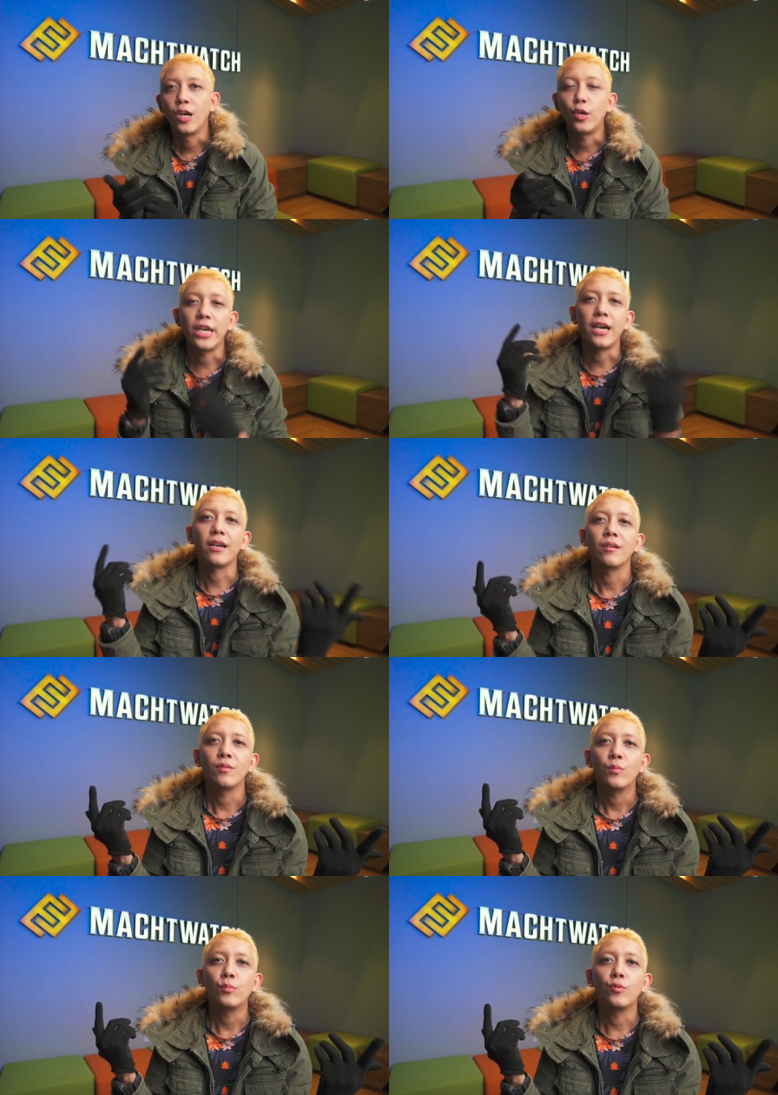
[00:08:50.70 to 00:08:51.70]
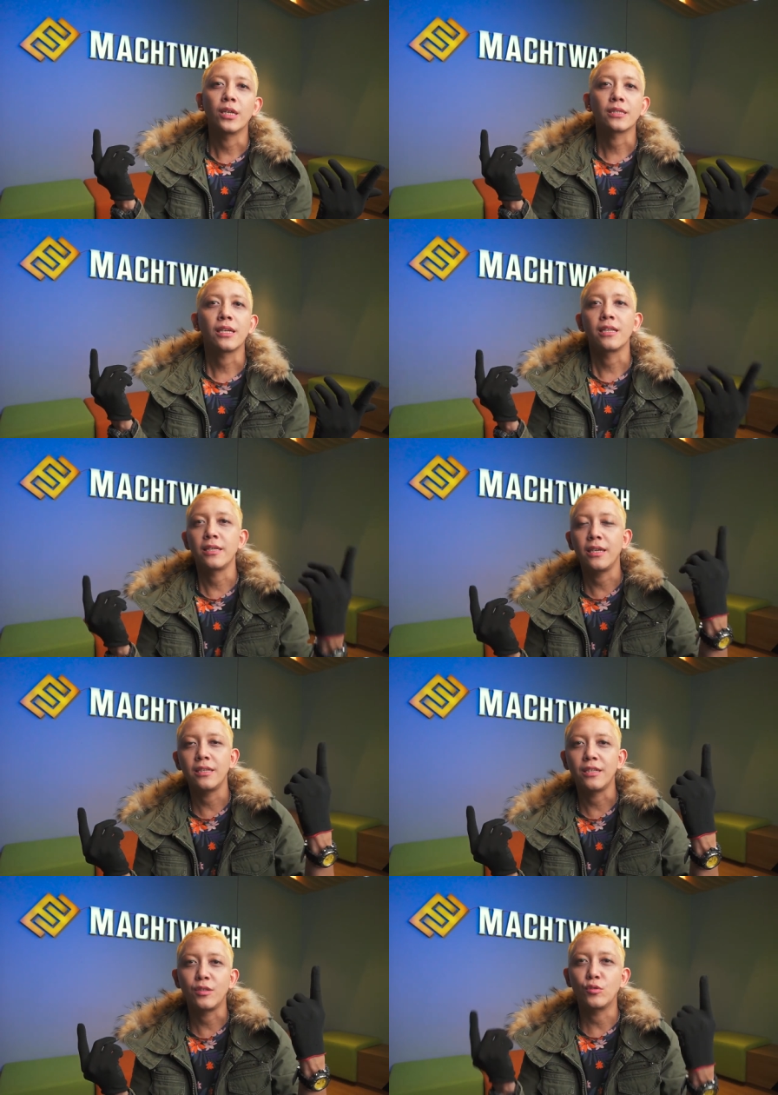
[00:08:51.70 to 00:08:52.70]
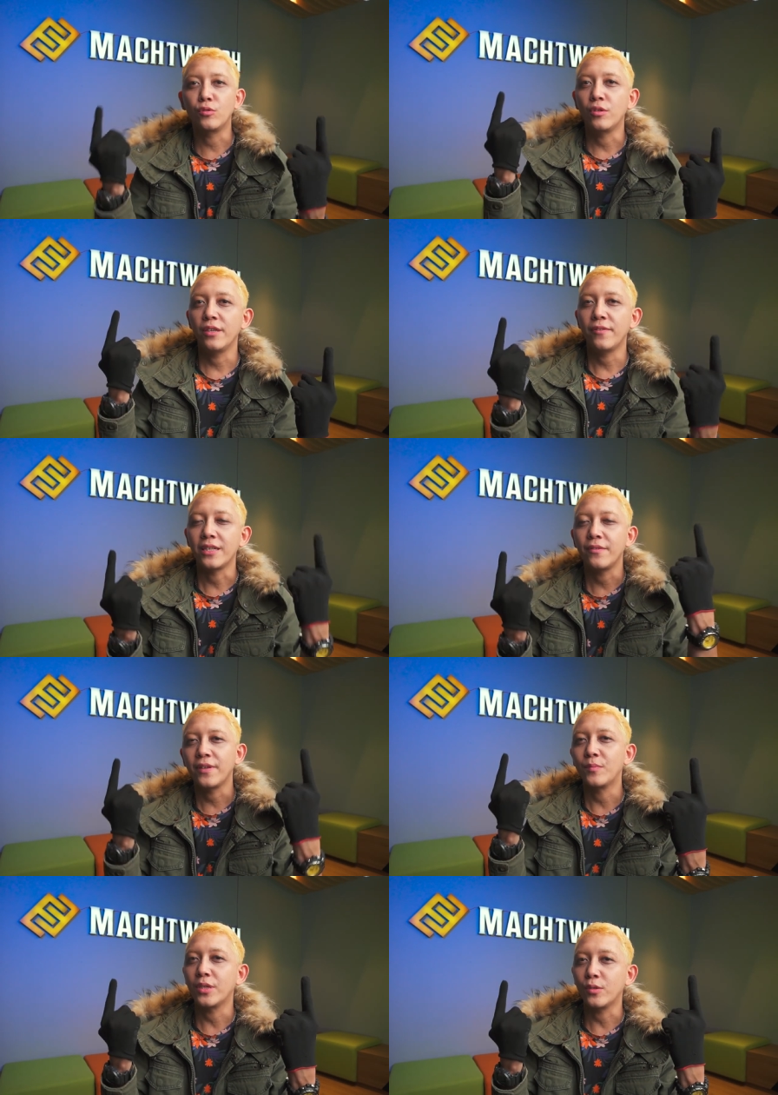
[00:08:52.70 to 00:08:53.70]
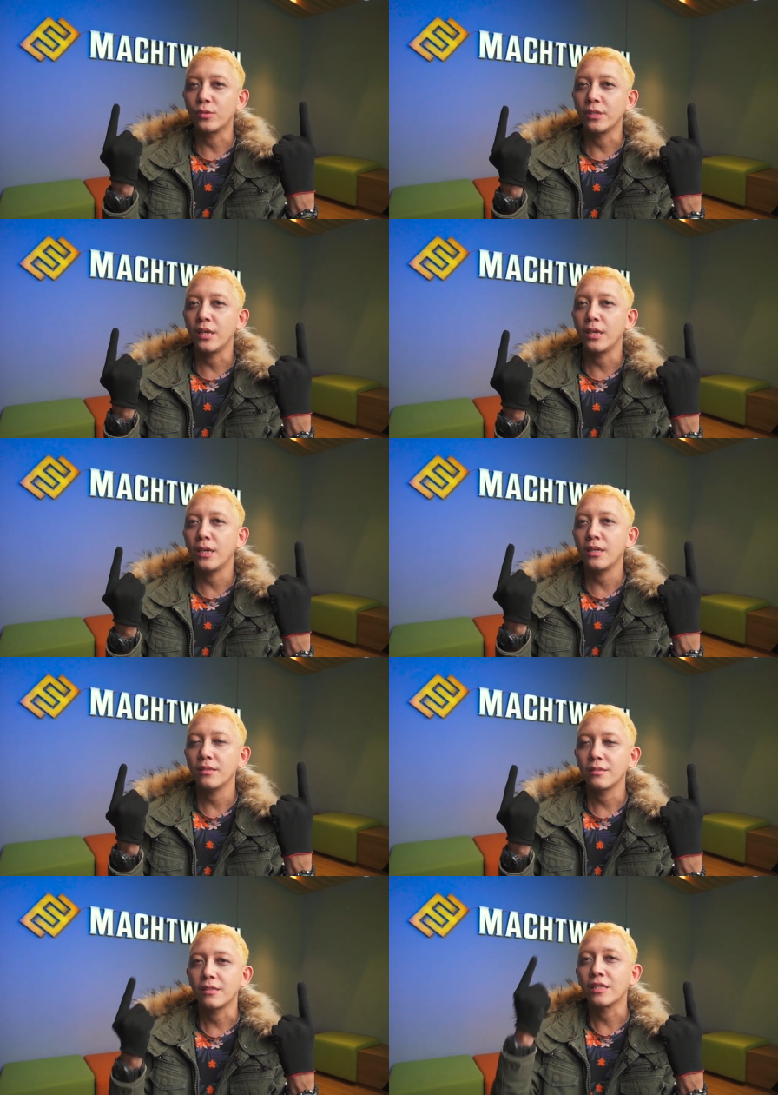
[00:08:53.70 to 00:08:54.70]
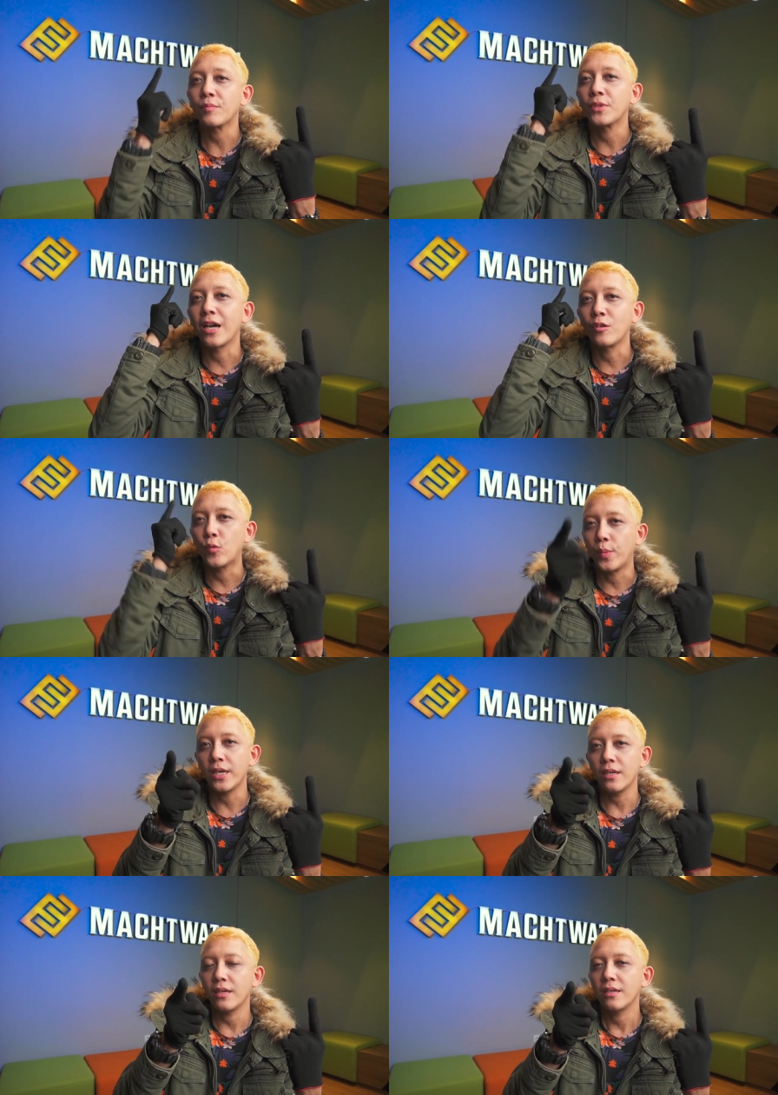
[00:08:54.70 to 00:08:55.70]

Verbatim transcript: Oh ya, Buat kalian yang nunggu event-event berikutnya, tetap jangan lupa